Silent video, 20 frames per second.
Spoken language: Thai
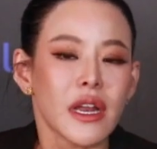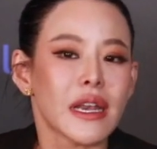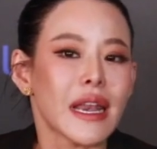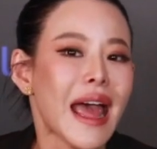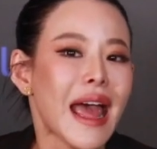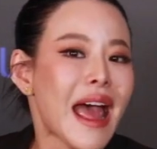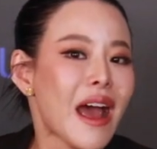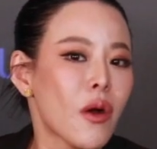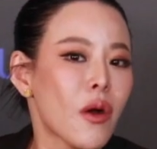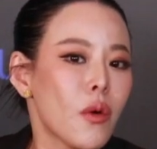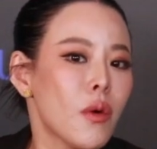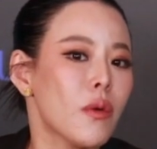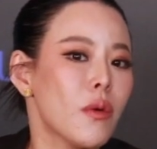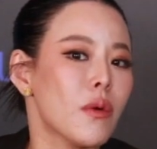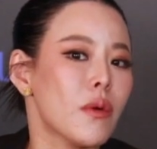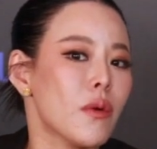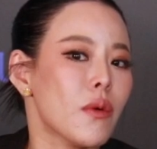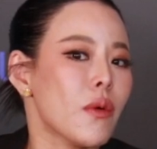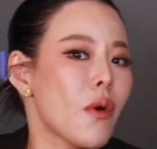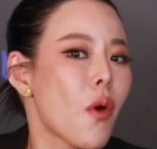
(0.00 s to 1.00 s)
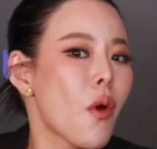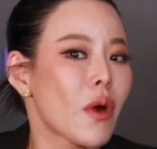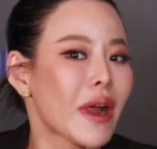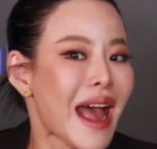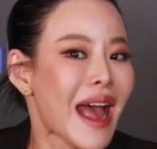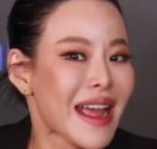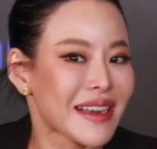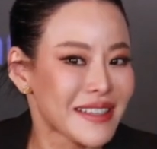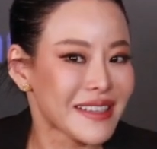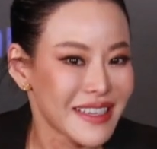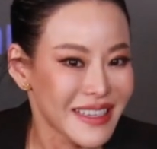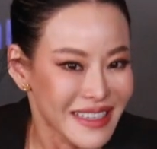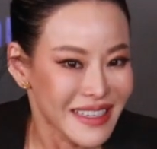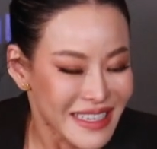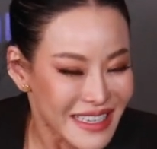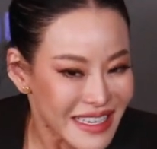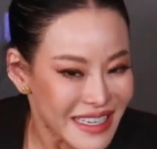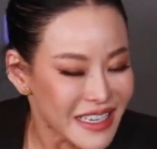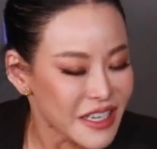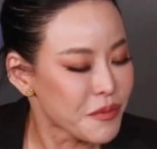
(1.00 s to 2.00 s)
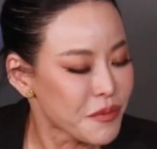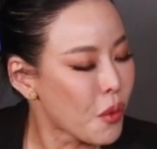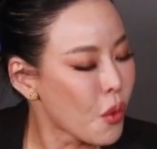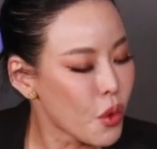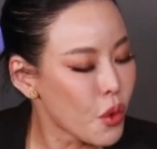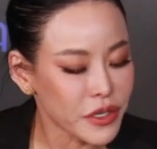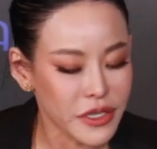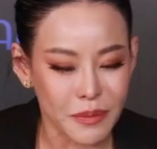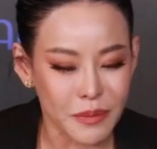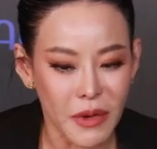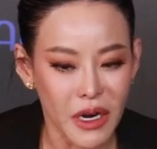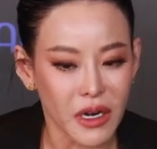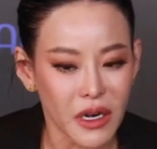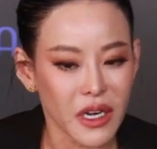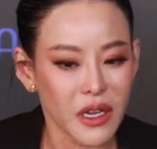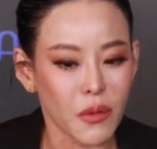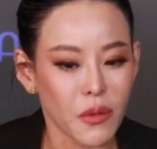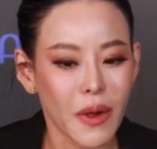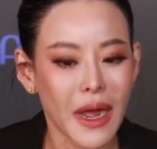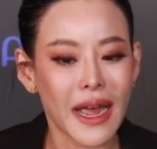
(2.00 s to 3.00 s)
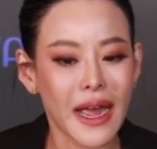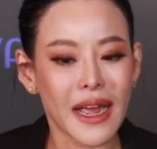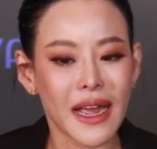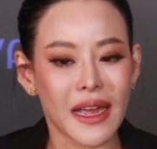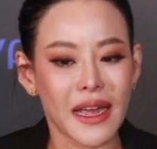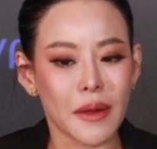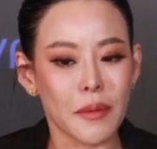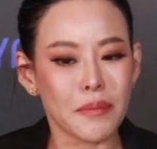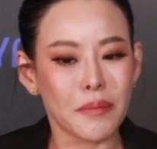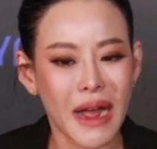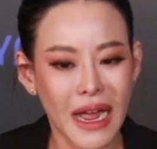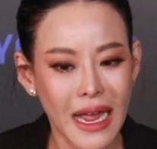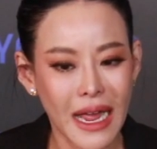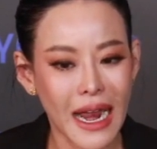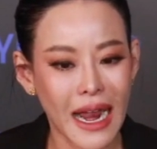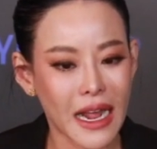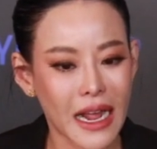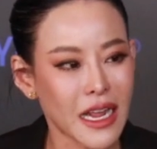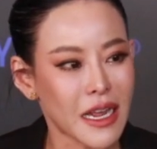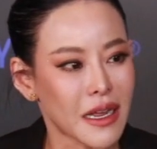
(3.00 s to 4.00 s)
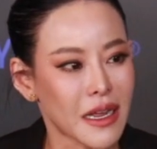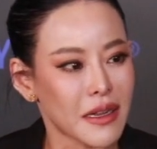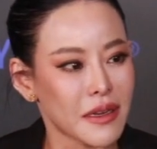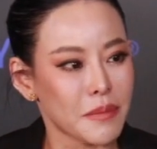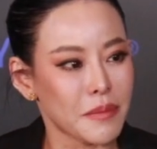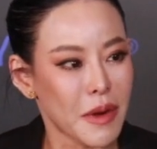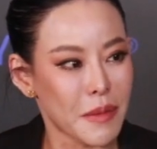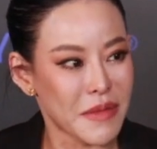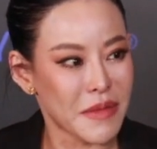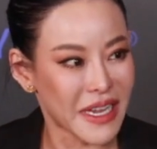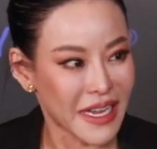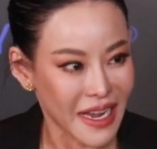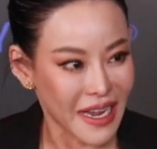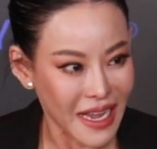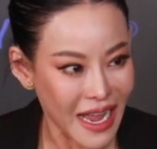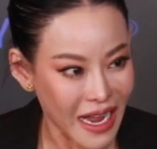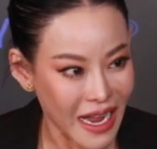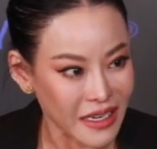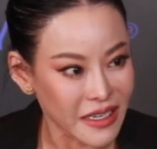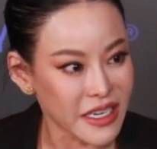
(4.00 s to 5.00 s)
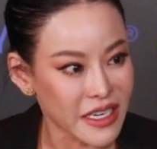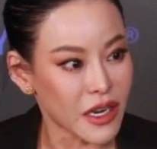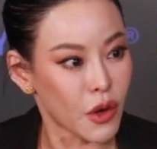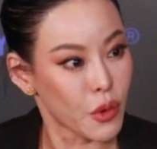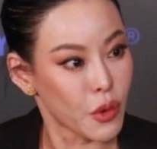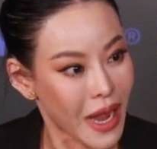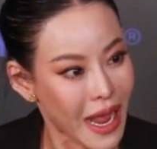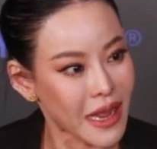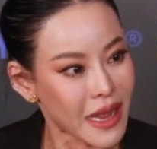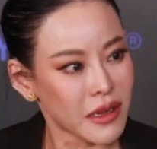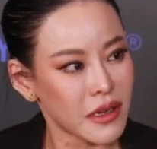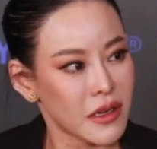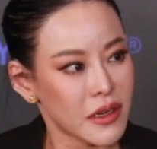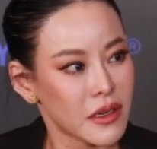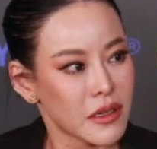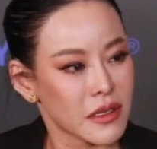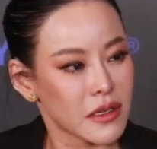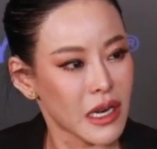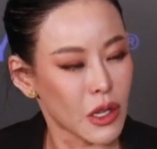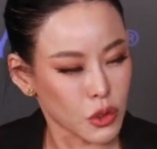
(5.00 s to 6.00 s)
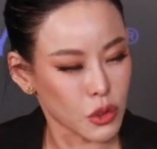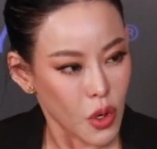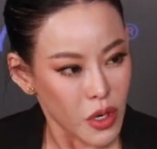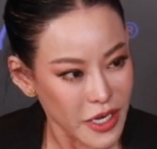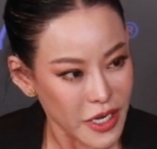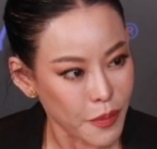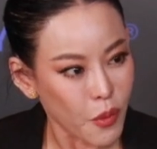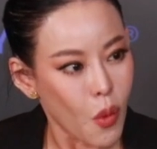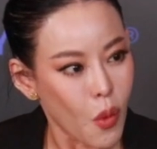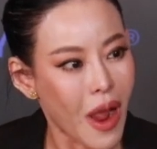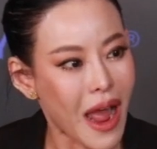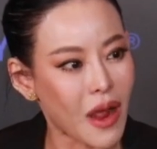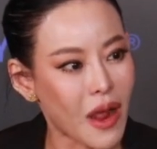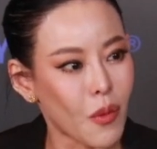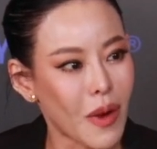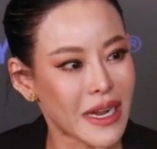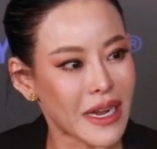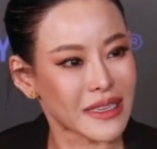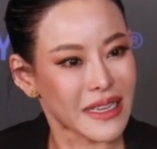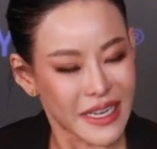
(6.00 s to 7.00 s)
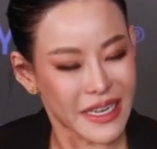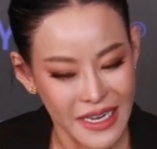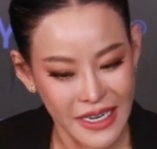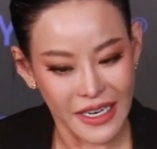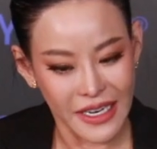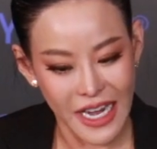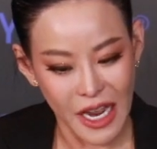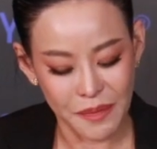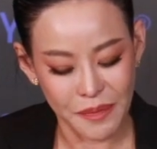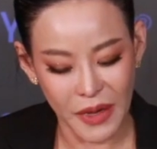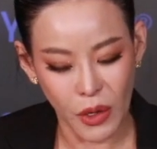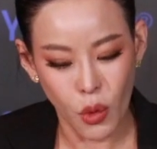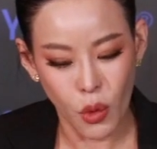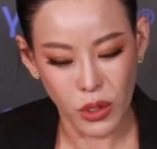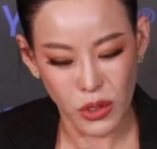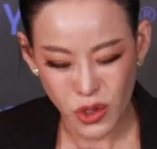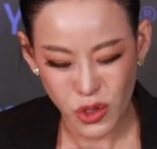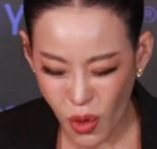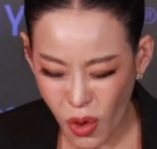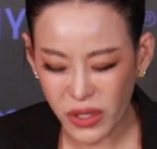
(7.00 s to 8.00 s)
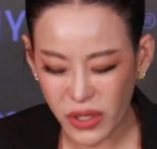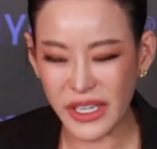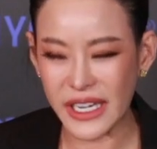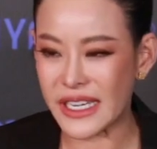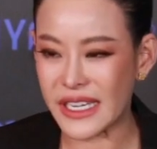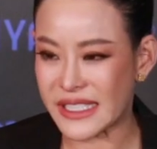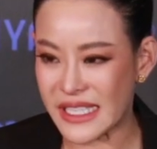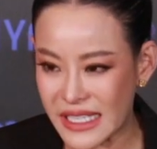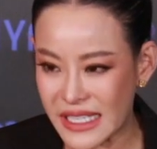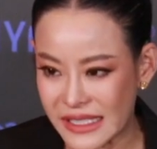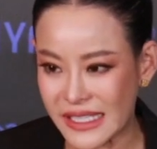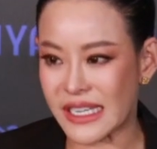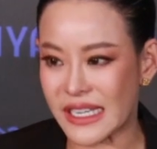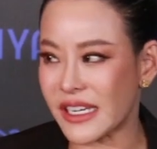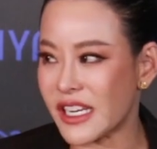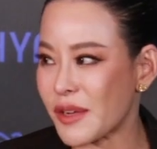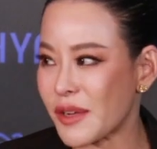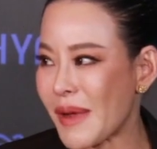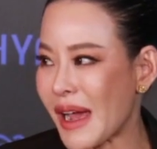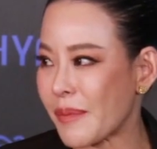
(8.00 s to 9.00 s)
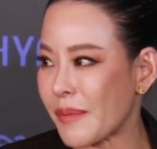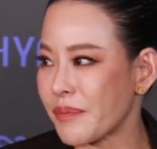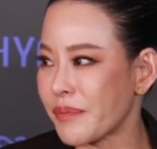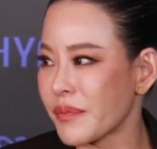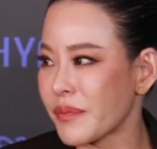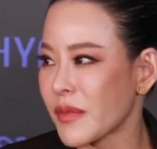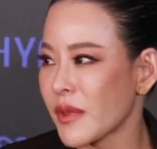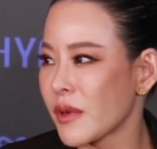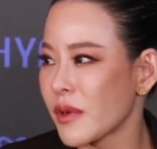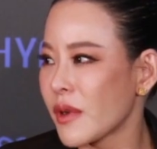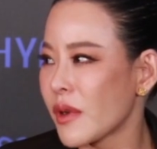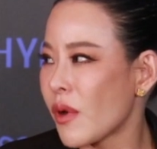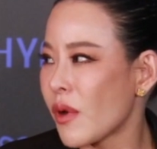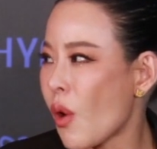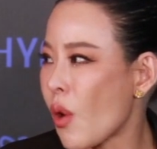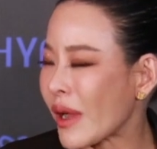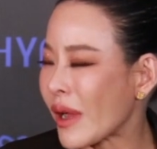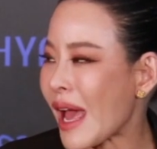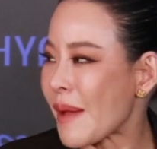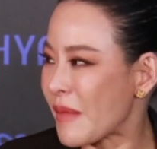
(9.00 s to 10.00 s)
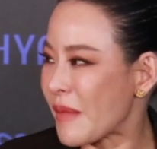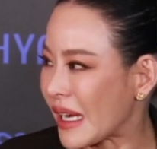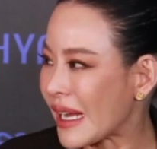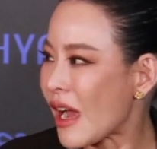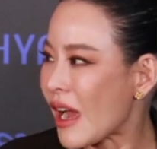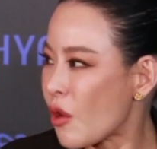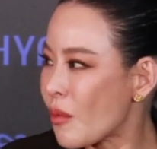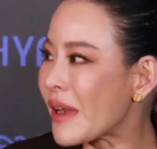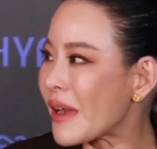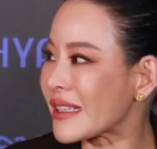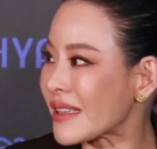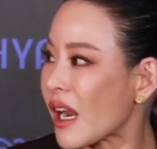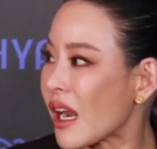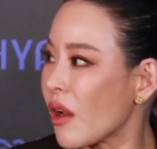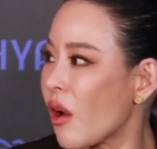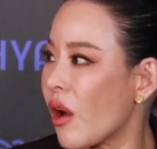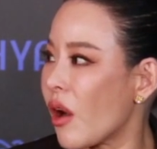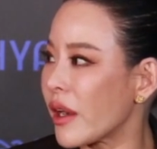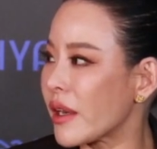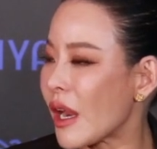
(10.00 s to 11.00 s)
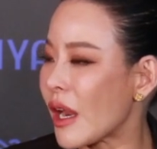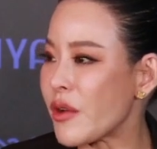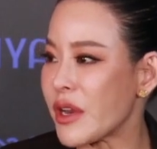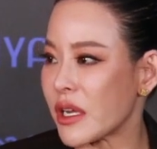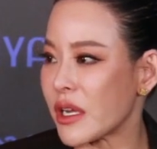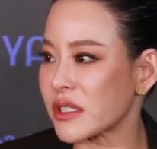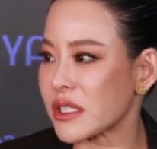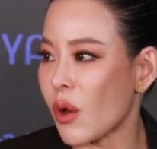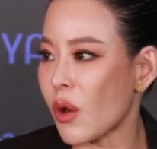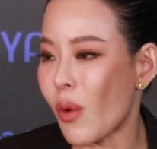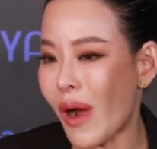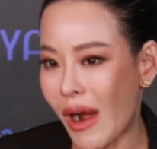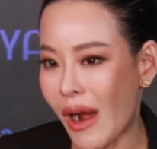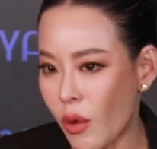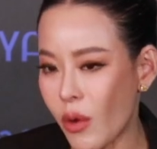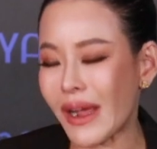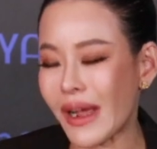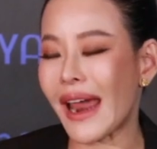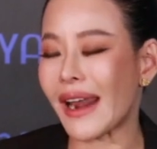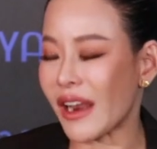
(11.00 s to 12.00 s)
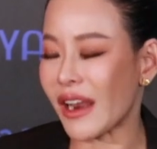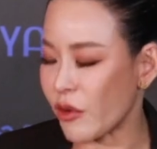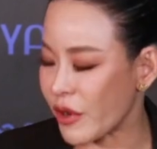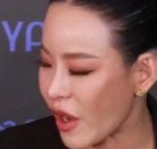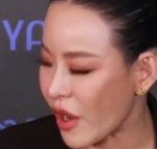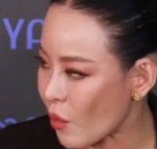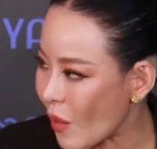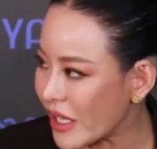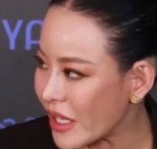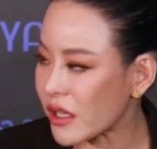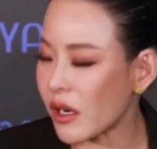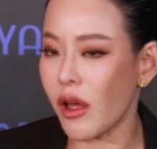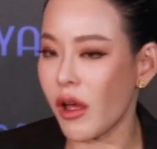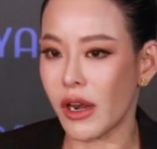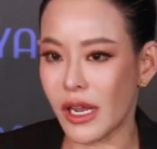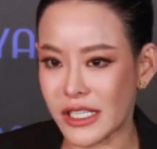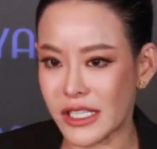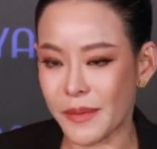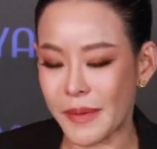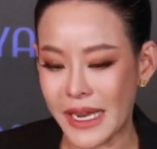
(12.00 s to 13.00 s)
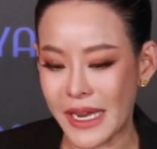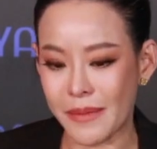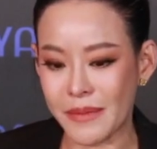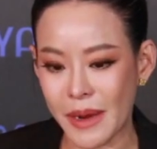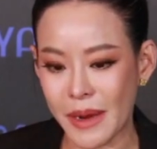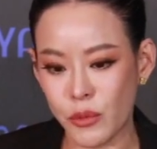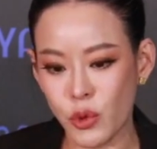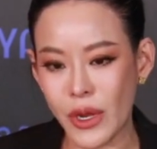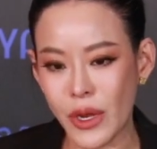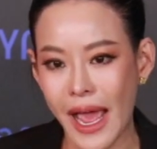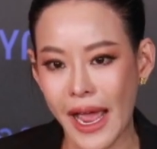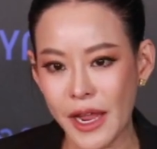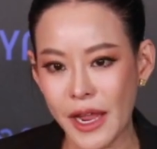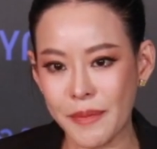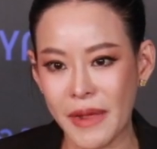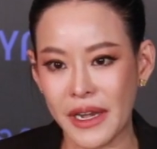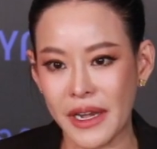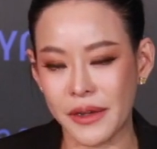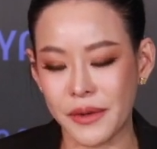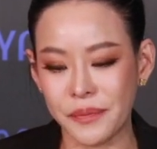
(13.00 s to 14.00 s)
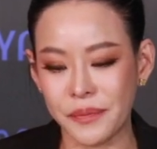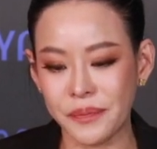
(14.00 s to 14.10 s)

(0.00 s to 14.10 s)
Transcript: แล้วโอกาสที่ดีพูดเสมอเลยว่าบางครั้งอ่ะ มันมีแค่ครั้งเดียวนะ เราต้องรีบคว้าไว้แต่หนิงอดันเป็นคนโชคดีจริง ๆ ที่แบบโอกาสมันเข้ามาตลอด แล้วหนิงก็จะคว้าโอกาสเหล่านั้นไว้ตลอดแล้วจะพยายามทำทุกอย่างให้มัน